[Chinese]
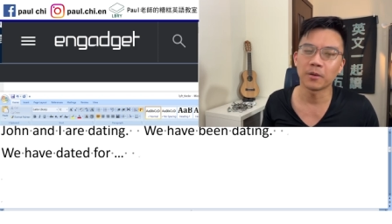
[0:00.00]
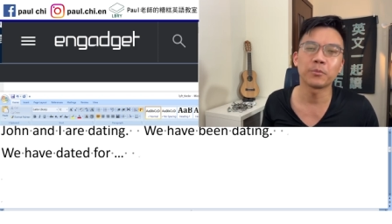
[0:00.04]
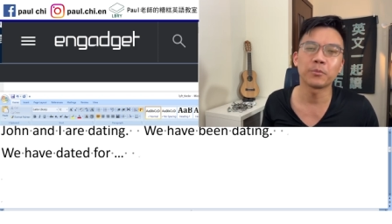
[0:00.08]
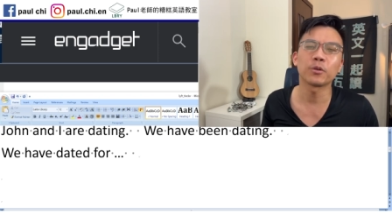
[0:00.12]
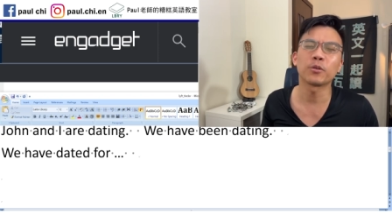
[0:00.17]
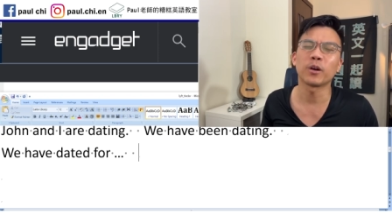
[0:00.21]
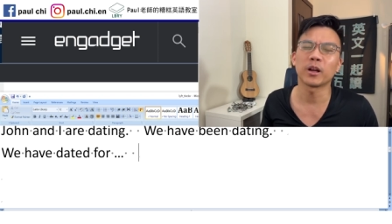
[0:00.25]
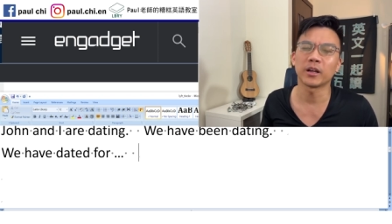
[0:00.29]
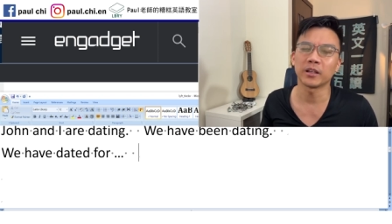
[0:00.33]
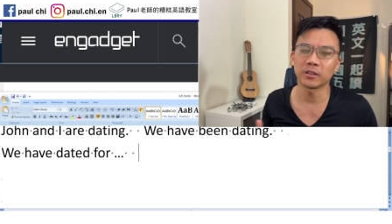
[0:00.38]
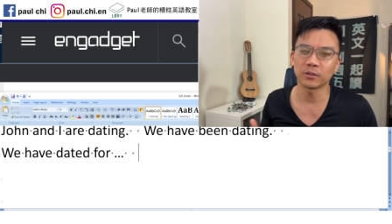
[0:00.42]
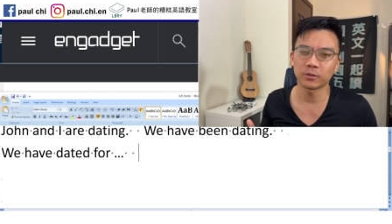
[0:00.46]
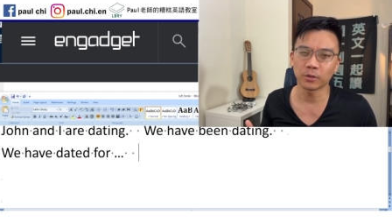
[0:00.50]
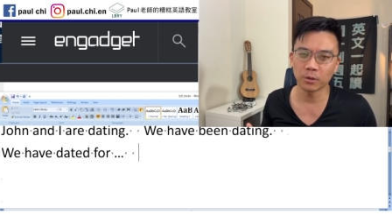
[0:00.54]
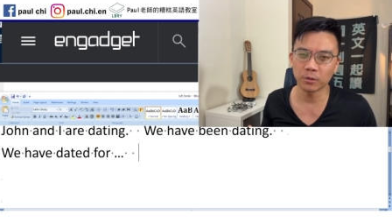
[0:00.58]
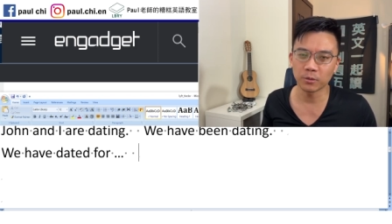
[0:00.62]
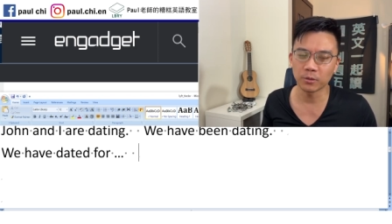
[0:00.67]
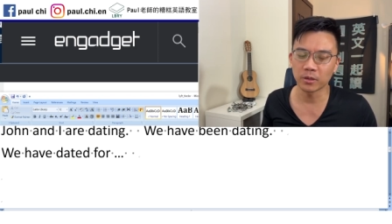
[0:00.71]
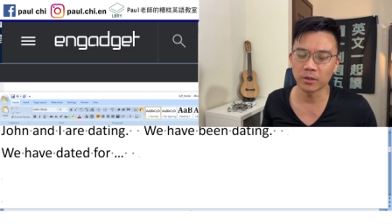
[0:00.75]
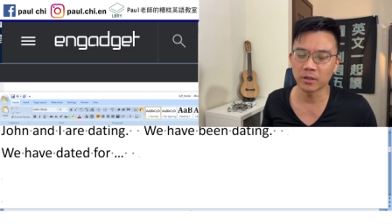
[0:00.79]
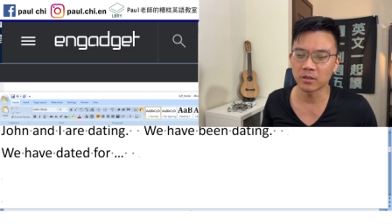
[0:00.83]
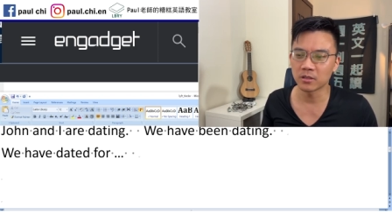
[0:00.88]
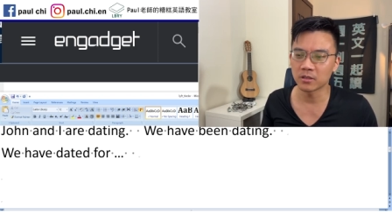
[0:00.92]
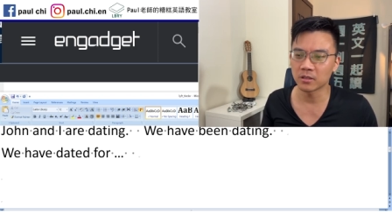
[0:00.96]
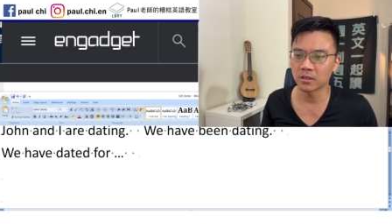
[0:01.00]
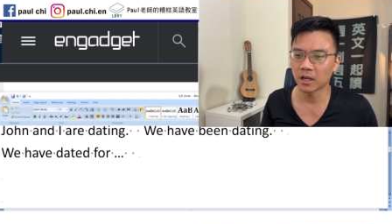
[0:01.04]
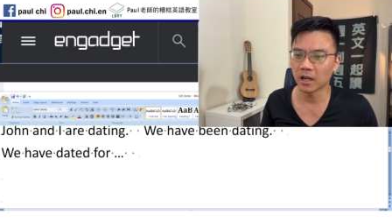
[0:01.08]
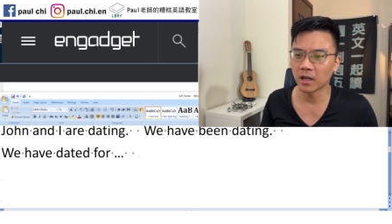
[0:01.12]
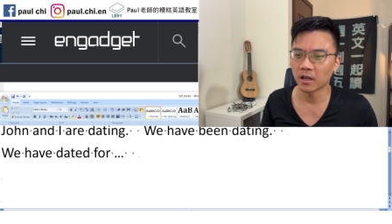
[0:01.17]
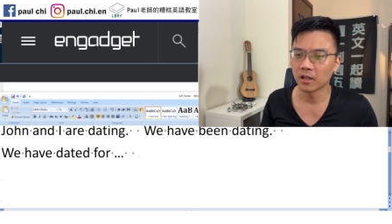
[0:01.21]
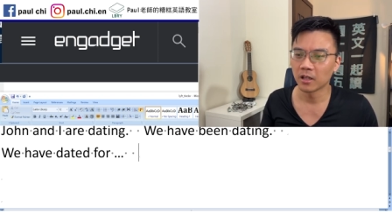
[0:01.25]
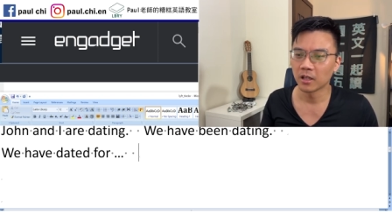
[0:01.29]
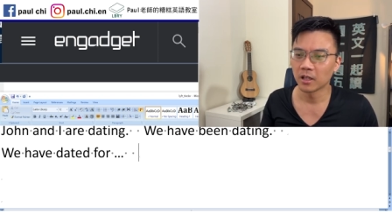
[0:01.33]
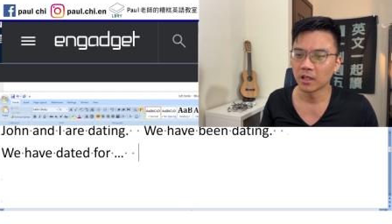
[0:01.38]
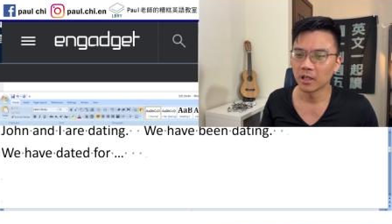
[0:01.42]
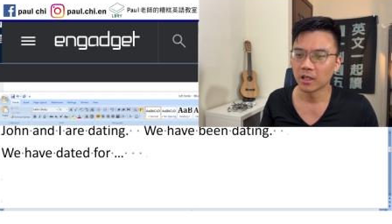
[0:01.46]
不管你懂我意思啊，
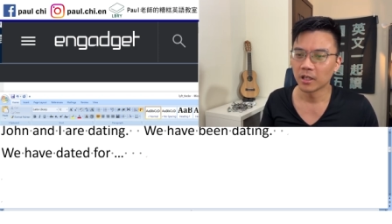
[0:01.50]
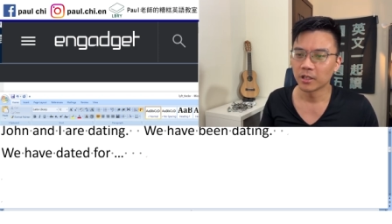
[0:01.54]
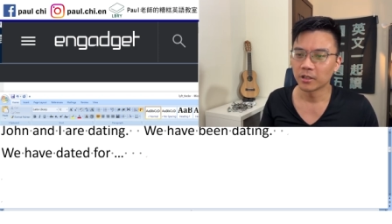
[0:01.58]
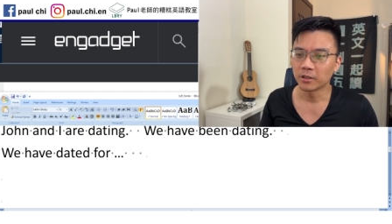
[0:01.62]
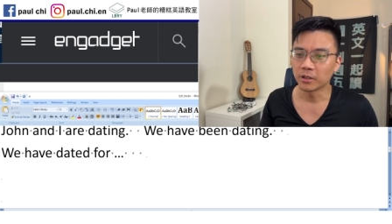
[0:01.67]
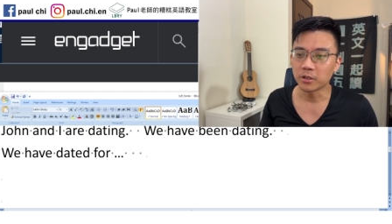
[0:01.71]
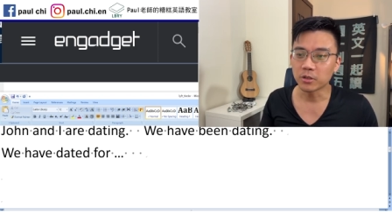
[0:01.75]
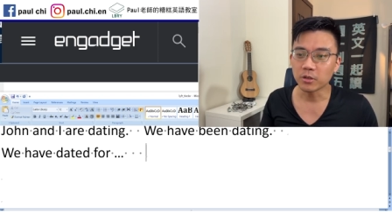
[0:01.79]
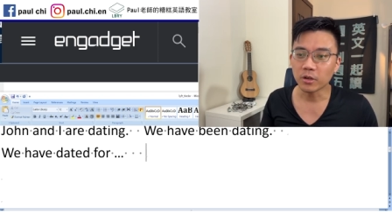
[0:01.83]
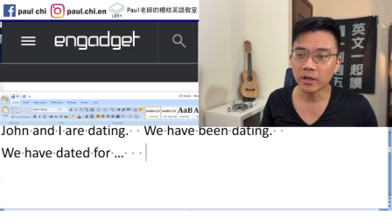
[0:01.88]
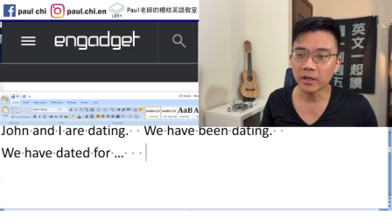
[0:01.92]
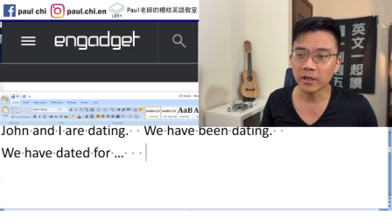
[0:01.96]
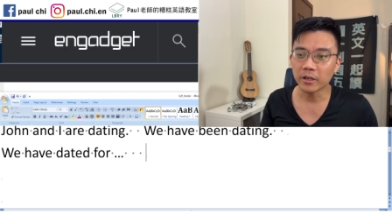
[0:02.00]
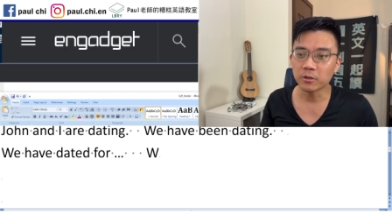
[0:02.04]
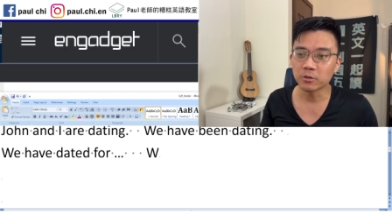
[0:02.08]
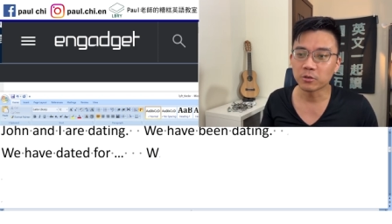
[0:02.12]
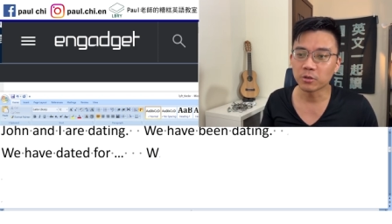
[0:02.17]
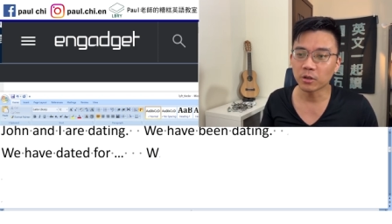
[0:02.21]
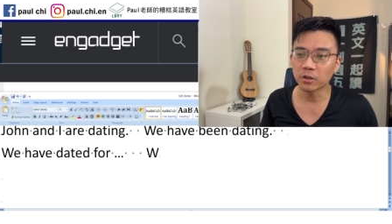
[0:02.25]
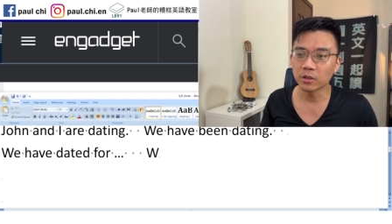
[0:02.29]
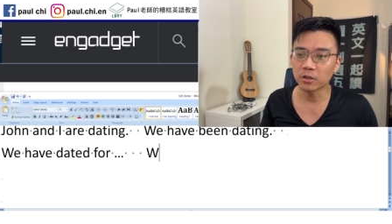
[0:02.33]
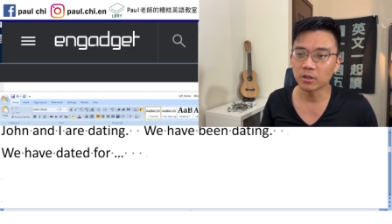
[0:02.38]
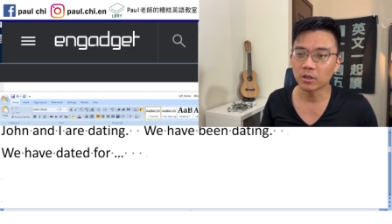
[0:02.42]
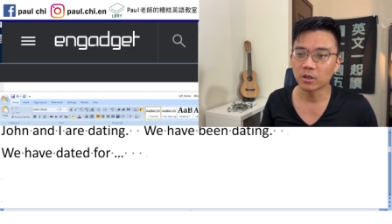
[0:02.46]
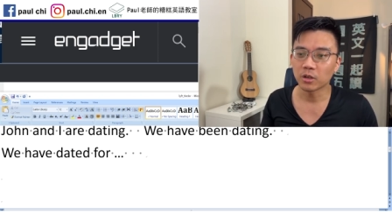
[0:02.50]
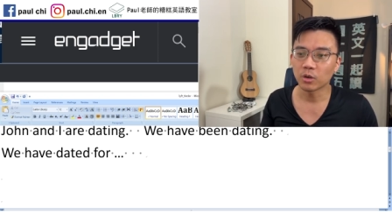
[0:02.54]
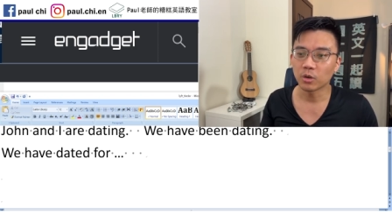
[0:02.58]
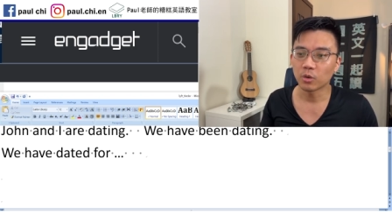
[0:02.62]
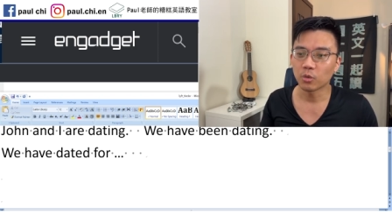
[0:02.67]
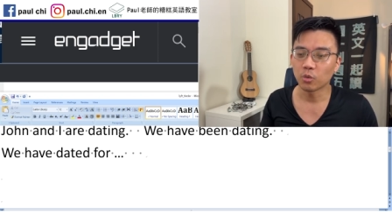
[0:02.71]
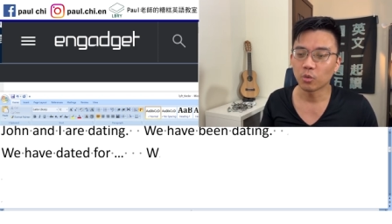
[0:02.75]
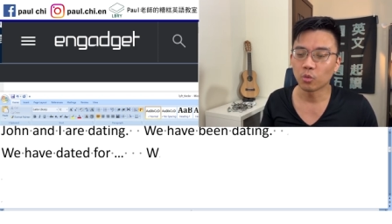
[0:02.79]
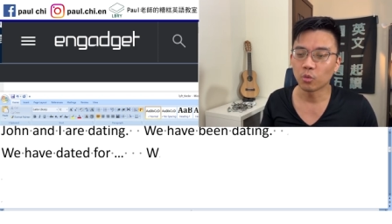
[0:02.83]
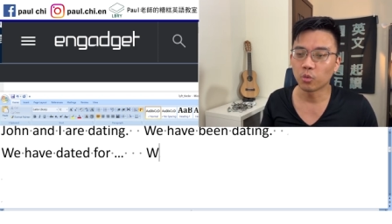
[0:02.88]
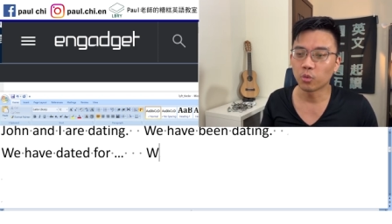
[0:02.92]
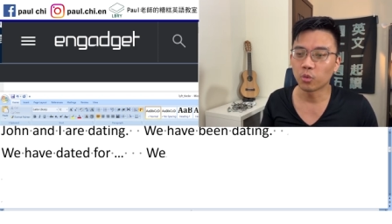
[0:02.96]
你就可以说
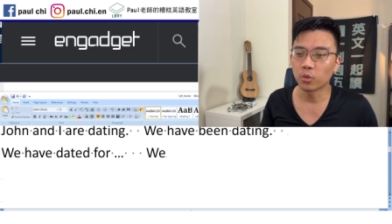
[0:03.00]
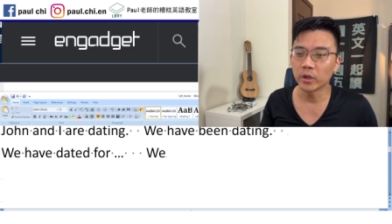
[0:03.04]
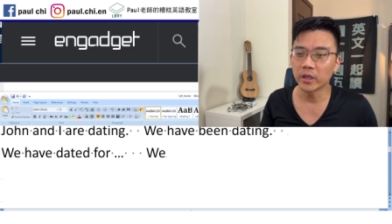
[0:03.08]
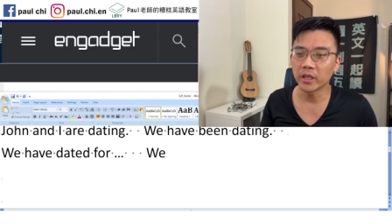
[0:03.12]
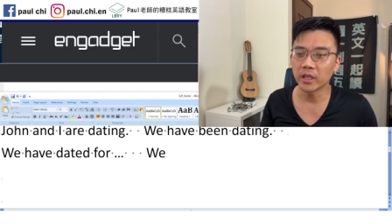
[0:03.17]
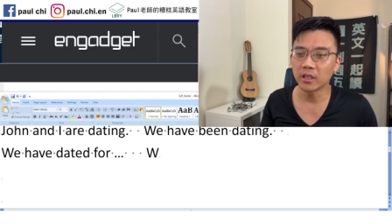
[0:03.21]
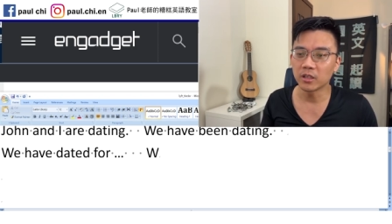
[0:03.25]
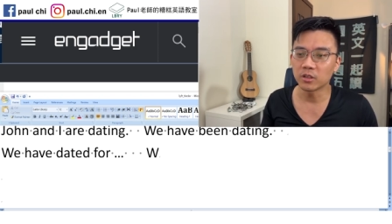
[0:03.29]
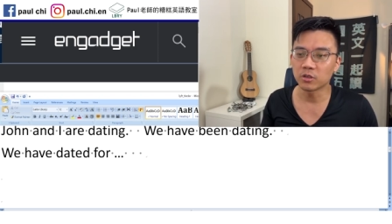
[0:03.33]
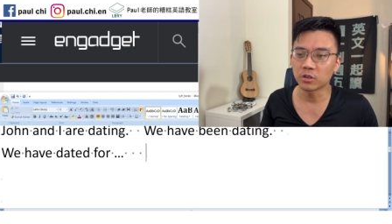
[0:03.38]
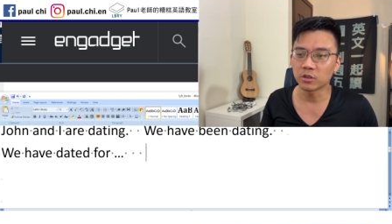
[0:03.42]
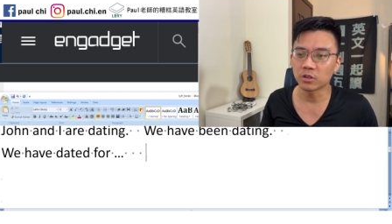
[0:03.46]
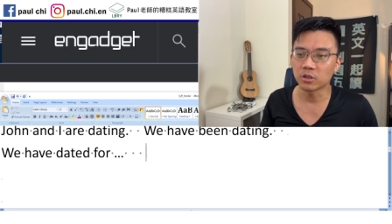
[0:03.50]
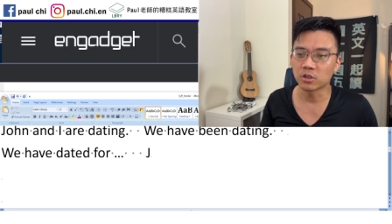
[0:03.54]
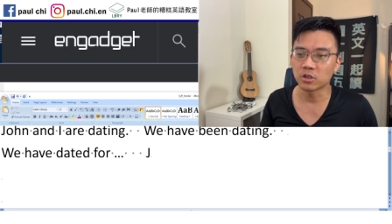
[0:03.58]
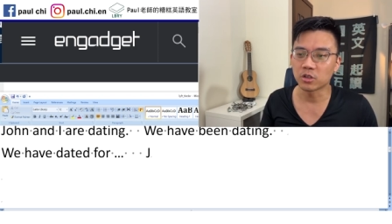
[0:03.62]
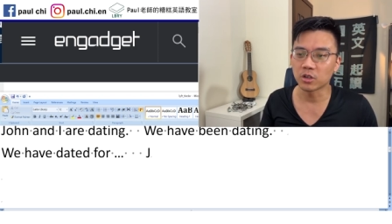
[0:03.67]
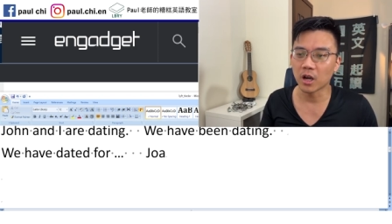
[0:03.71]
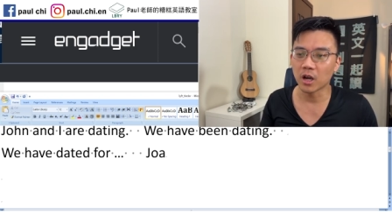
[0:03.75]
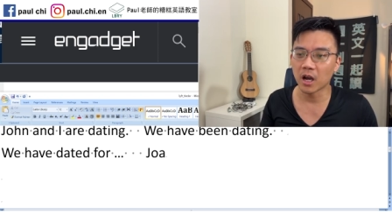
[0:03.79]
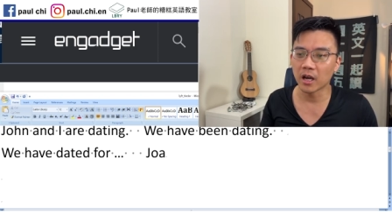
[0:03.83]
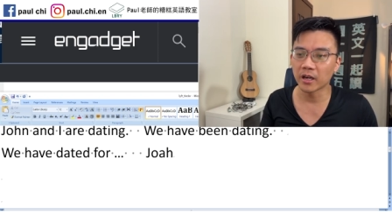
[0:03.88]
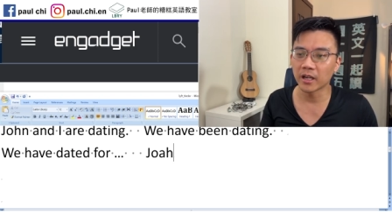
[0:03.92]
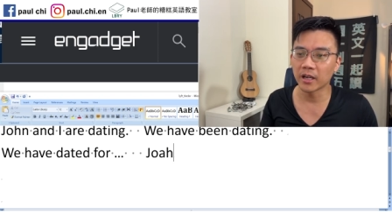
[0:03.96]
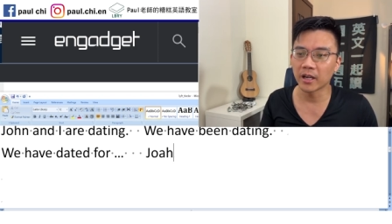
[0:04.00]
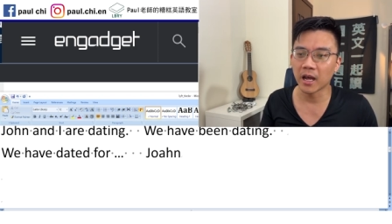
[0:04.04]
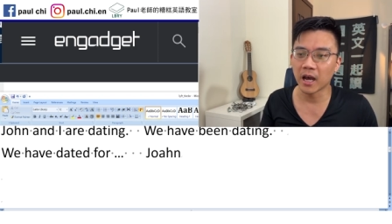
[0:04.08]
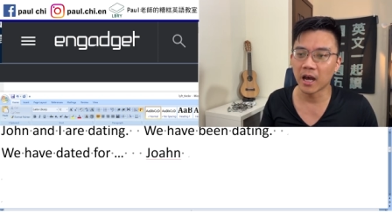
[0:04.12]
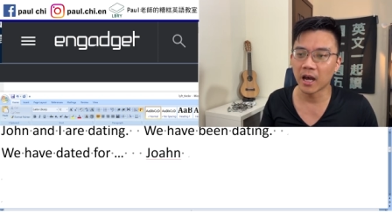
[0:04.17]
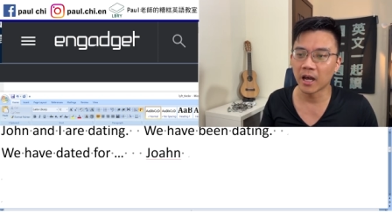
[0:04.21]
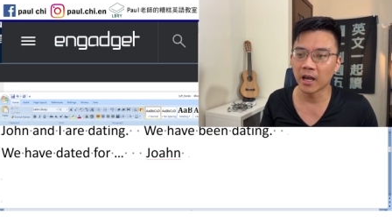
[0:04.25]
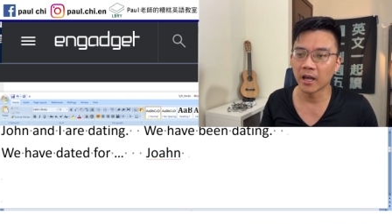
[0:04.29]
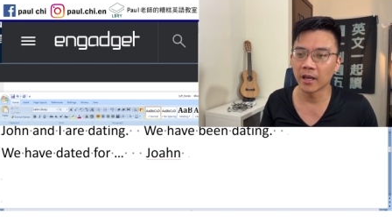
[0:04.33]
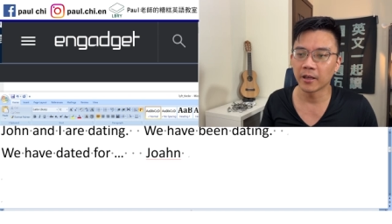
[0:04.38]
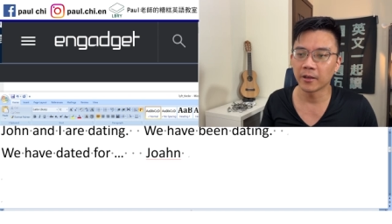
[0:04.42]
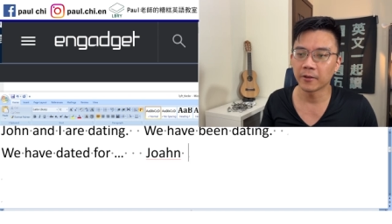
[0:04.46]
we，说 John and
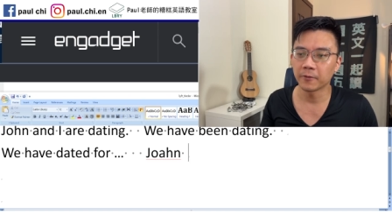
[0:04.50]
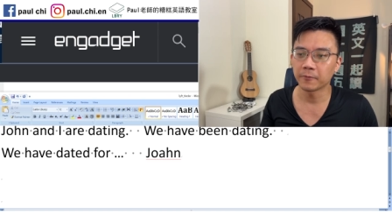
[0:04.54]
I